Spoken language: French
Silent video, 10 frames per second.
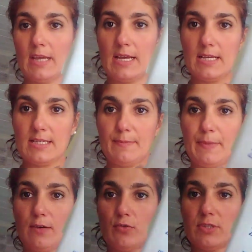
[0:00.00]
un
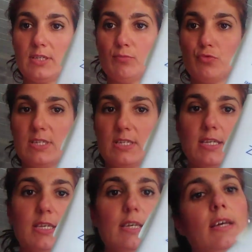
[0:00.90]
spray
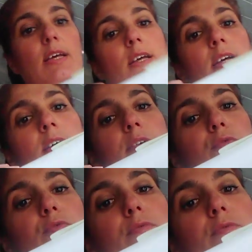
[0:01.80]
anti-moustique
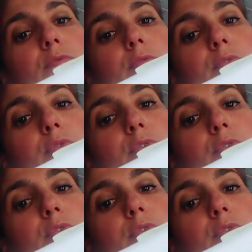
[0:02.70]
donc,